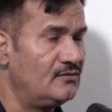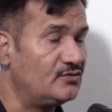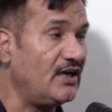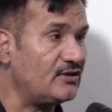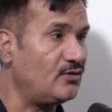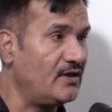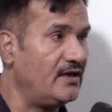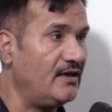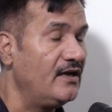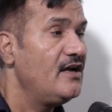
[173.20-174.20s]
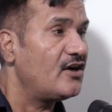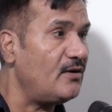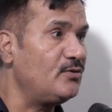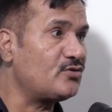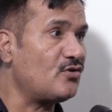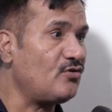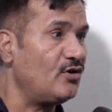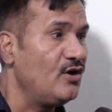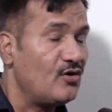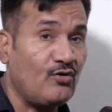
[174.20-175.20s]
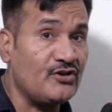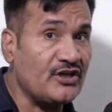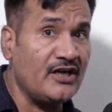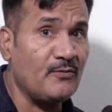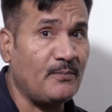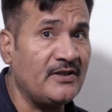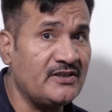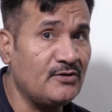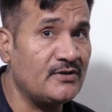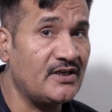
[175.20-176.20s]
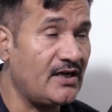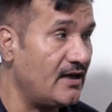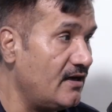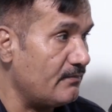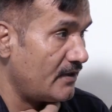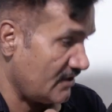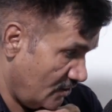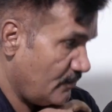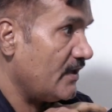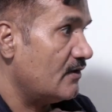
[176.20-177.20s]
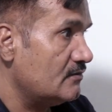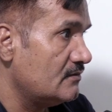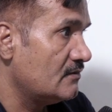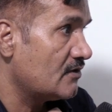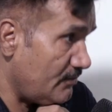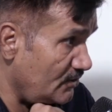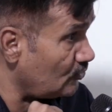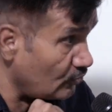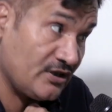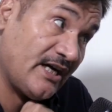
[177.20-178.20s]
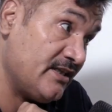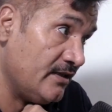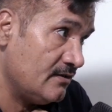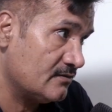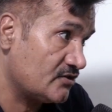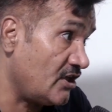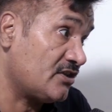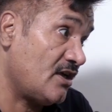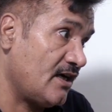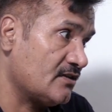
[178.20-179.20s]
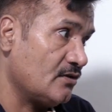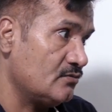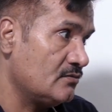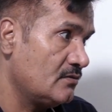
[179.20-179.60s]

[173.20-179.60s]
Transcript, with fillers: झा थोड़ा है कभी उसको को, कोई जनेब पहनते हुए देखा है मैं जनेब पहने हूँ कभी कोई दिखा दे शर्त लगाता हूँ